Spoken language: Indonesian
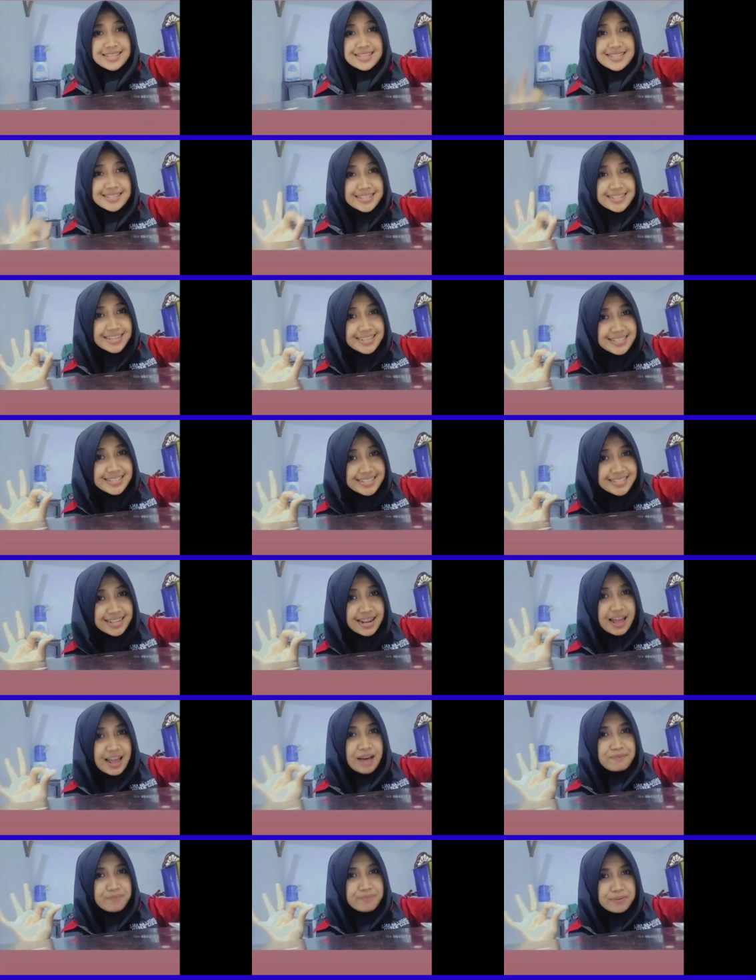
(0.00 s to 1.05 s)
sekecil
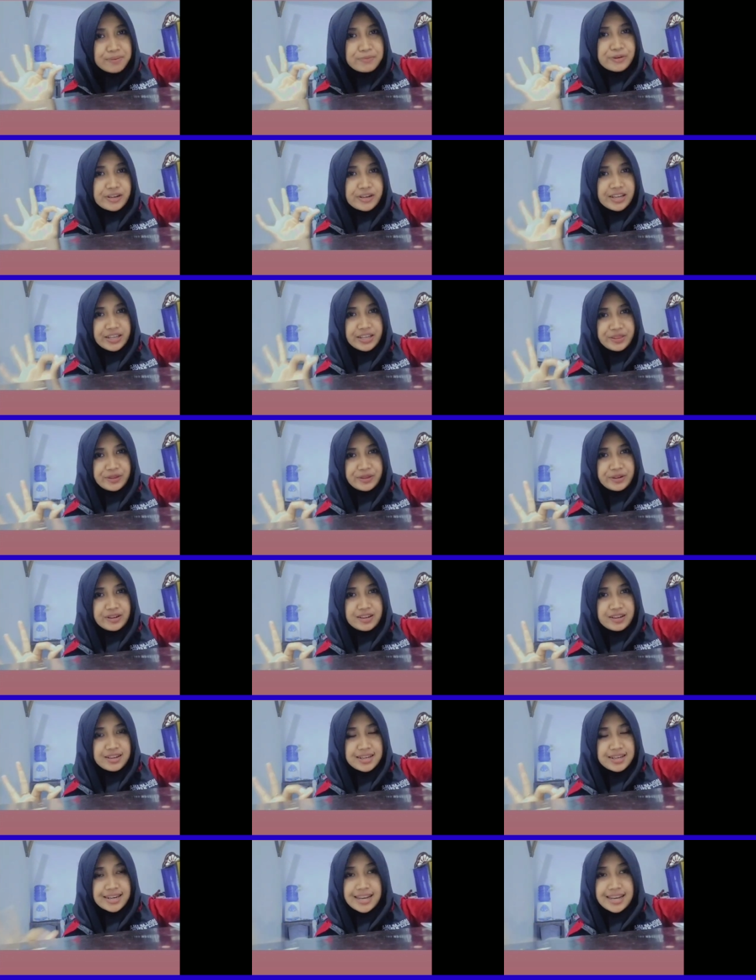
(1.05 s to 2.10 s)
apapun itu,
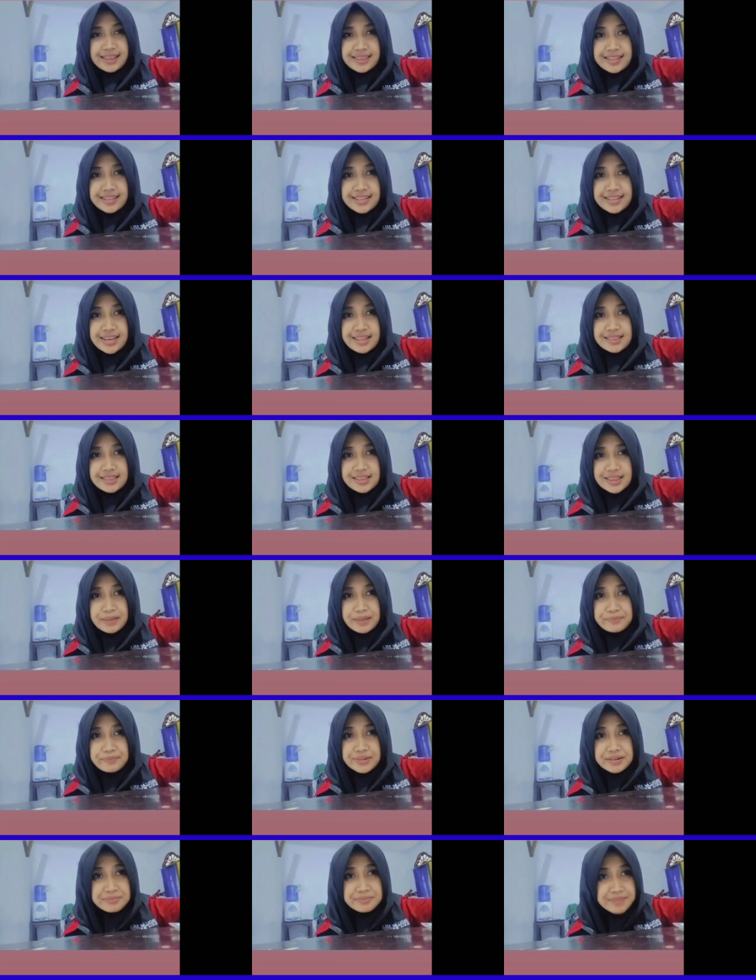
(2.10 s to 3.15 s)
nantinya tetap
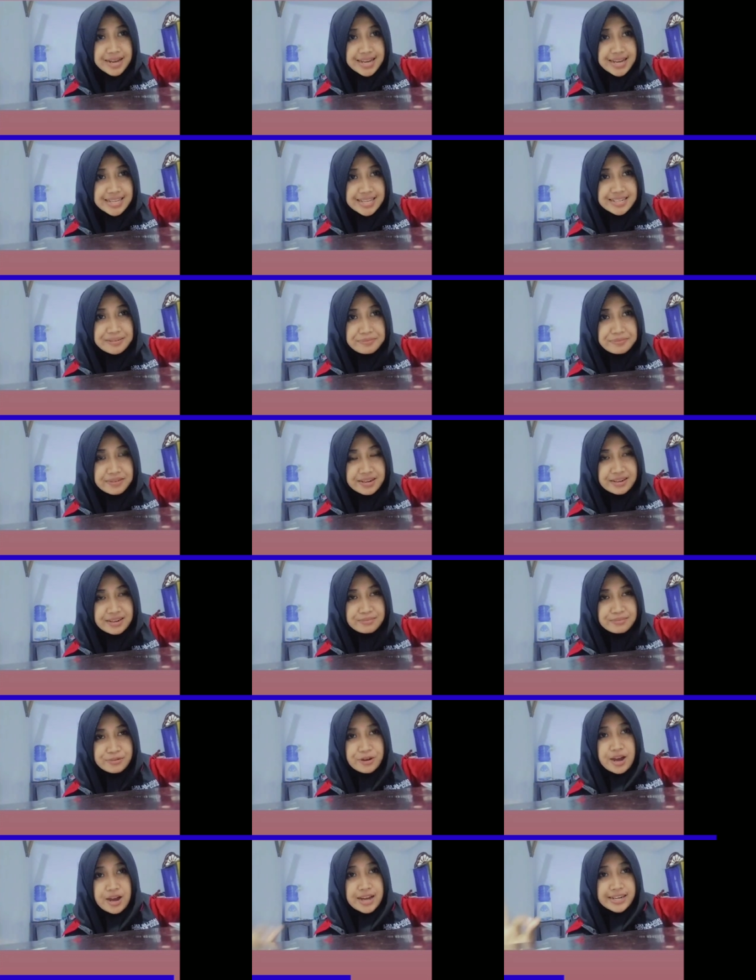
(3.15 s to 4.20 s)
kembali kepadamu
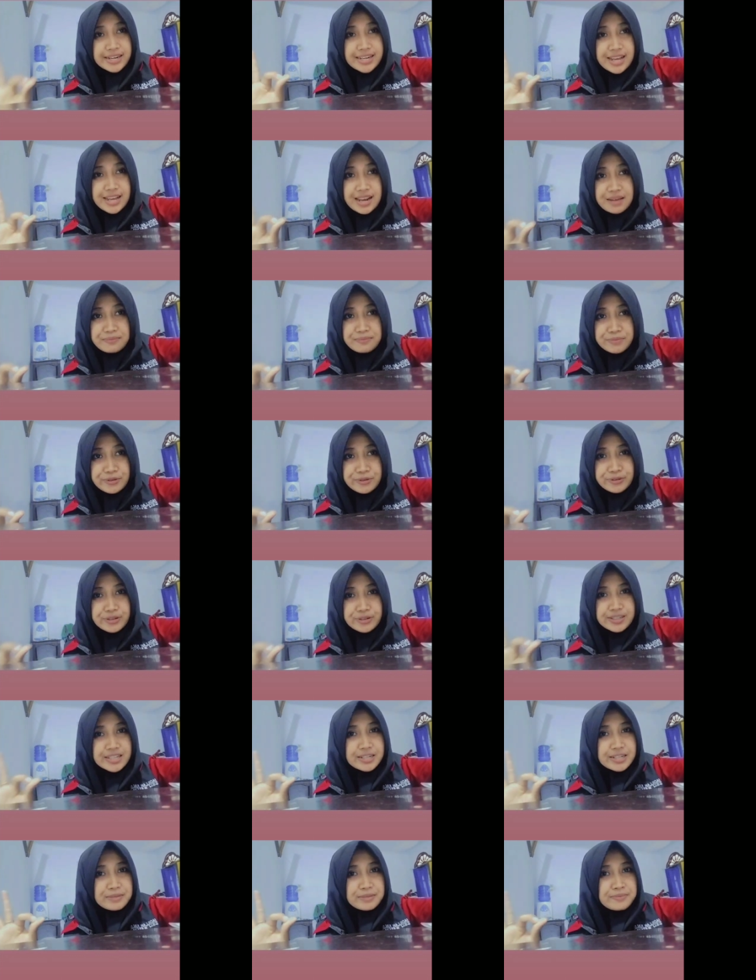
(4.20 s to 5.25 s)
dalam bentuk
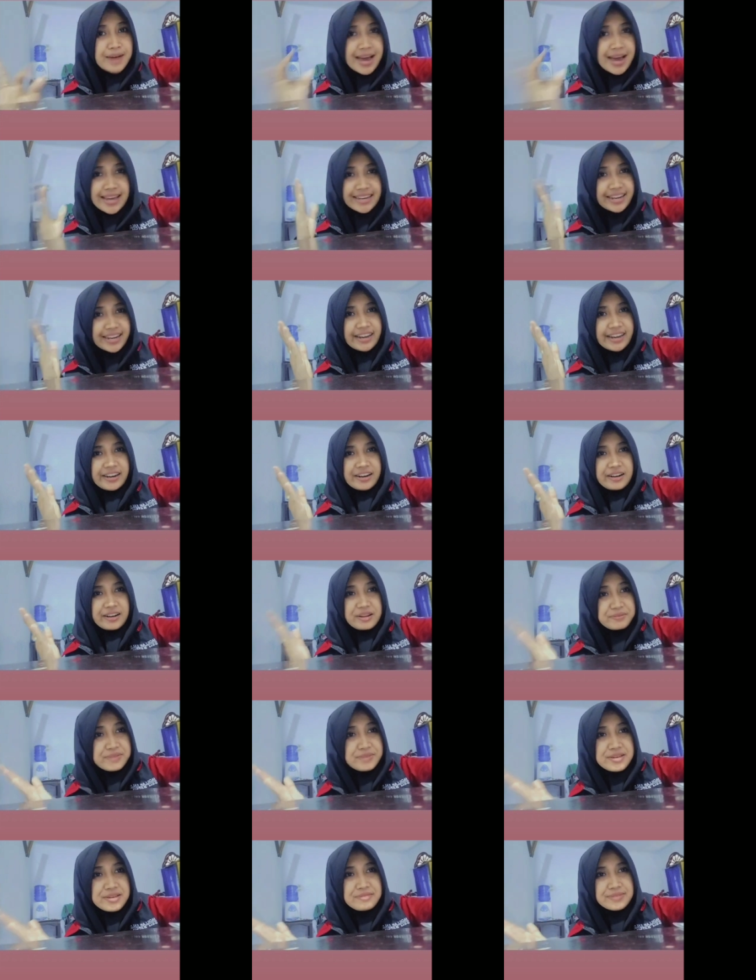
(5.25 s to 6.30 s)
kebaikan yang
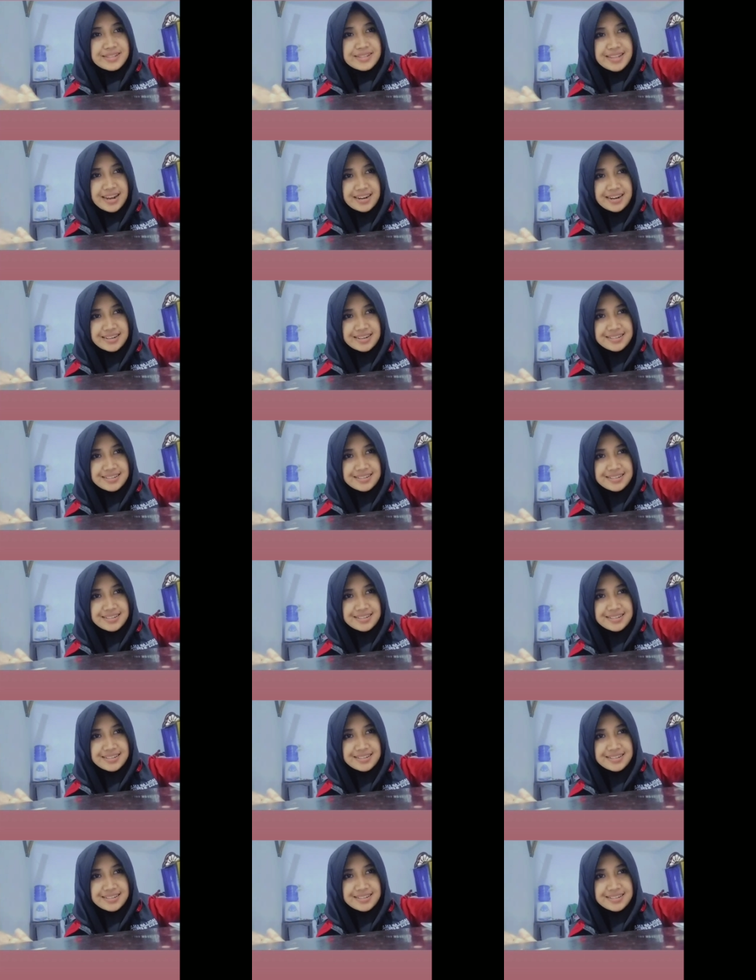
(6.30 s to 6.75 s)
lebih besar.